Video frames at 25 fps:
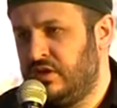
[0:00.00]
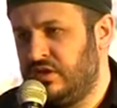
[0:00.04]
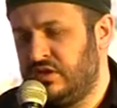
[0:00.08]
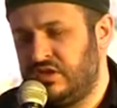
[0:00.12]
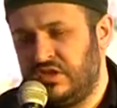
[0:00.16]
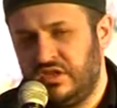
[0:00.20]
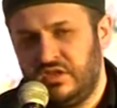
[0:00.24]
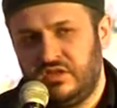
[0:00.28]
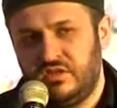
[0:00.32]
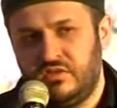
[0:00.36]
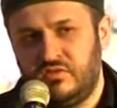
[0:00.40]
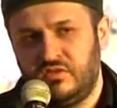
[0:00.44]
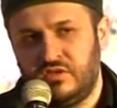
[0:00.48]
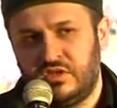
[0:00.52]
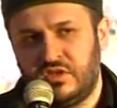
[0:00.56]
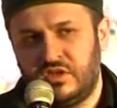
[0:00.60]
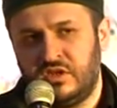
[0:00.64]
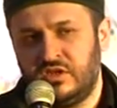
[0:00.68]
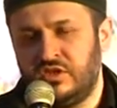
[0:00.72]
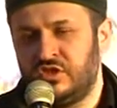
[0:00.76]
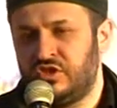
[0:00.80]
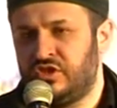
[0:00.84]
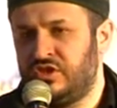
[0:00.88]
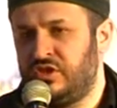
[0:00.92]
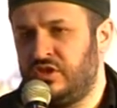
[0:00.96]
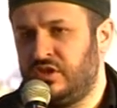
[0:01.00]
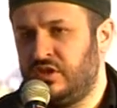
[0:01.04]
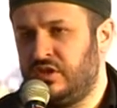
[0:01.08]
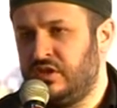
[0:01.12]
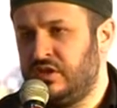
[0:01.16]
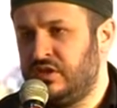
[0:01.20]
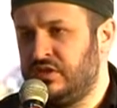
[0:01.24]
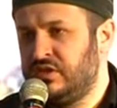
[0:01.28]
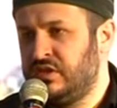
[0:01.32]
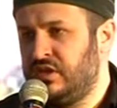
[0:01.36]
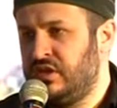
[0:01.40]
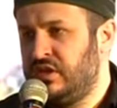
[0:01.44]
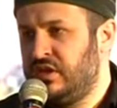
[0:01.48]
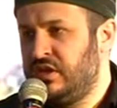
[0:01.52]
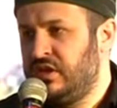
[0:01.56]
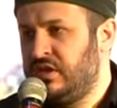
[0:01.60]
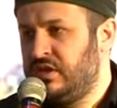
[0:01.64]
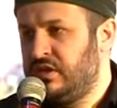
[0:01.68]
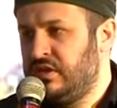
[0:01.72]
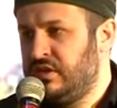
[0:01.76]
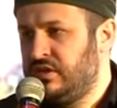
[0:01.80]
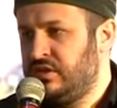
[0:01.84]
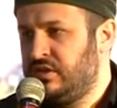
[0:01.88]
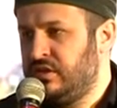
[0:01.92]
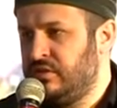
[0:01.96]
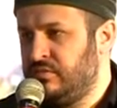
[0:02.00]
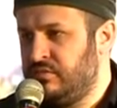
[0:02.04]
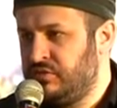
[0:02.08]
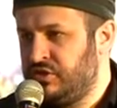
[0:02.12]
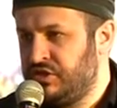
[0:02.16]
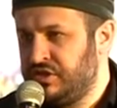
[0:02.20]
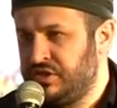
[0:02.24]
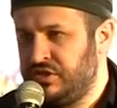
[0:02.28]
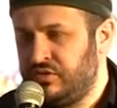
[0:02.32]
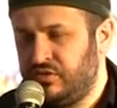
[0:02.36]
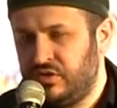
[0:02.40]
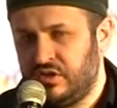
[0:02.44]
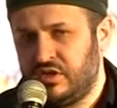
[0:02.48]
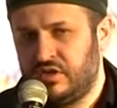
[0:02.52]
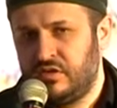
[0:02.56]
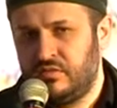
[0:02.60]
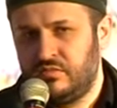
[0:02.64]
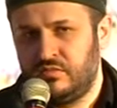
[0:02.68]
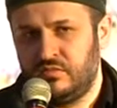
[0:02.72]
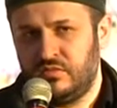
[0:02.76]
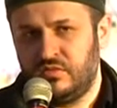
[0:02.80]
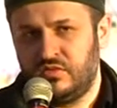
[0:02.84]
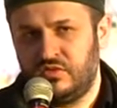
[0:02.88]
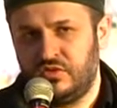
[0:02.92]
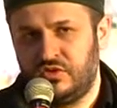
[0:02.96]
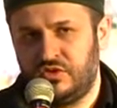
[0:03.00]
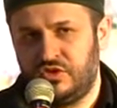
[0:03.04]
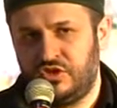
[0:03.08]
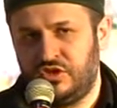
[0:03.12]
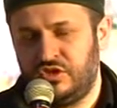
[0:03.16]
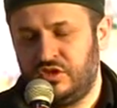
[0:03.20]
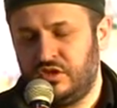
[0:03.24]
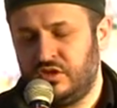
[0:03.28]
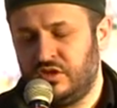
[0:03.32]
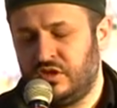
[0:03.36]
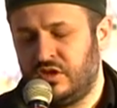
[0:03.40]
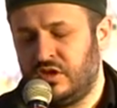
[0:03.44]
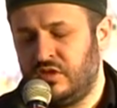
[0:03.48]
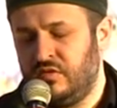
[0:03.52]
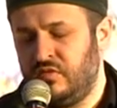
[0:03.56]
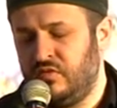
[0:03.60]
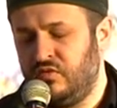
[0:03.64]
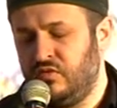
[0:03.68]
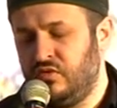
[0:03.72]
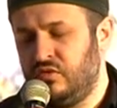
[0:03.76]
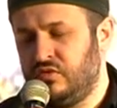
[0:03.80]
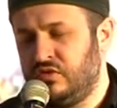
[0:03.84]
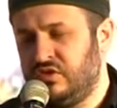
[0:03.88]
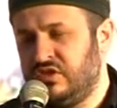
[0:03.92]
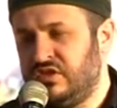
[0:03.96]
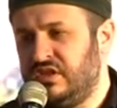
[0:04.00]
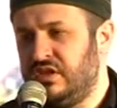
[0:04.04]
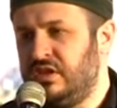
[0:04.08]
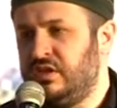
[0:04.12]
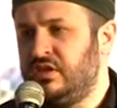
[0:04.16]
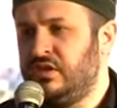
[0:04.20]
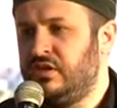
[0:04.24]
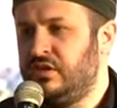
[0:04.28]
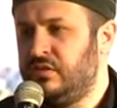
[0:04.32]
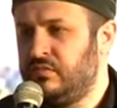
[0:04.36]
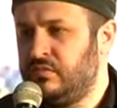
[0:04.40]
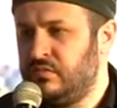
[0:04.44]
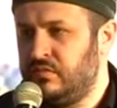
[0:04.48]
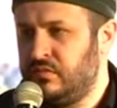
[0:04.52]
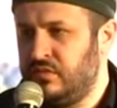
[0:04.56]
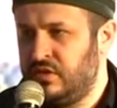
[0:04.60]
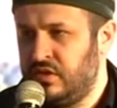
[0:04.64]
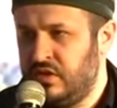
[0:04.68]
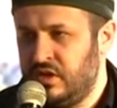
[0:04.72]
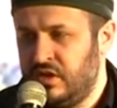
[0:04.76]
Исследовать, конечно, за тем человеком, кого знанием